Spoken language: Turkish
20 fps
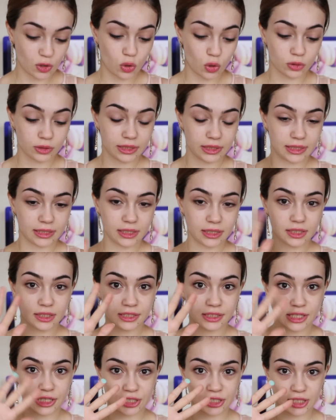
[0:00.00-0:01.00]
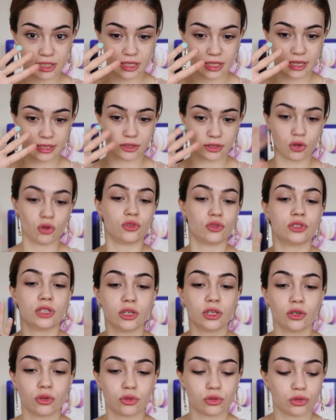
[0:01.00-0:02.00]
Onları yeşil renkli
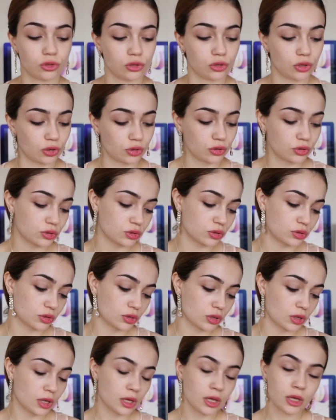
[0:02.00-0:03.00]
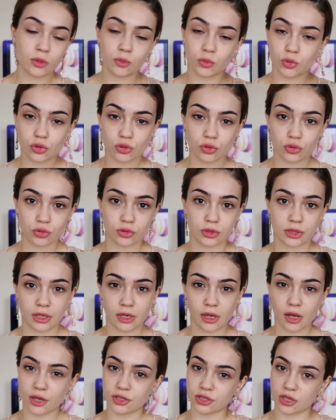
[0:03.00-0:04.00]
önce nötrlüyoruz. Bütün
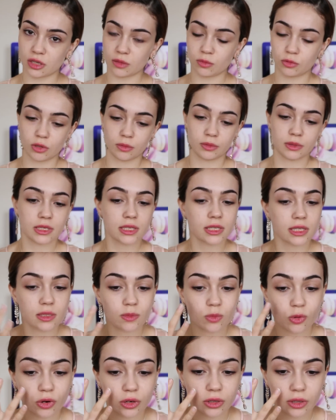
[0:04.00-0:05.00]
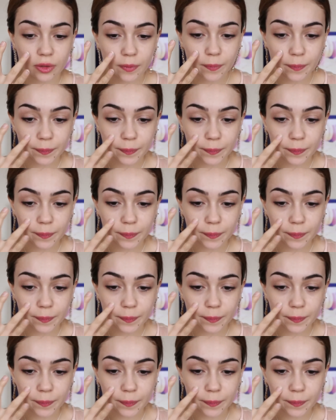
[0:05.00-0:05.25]
ürünleri aşağıda bulabilirsiniz bu arada.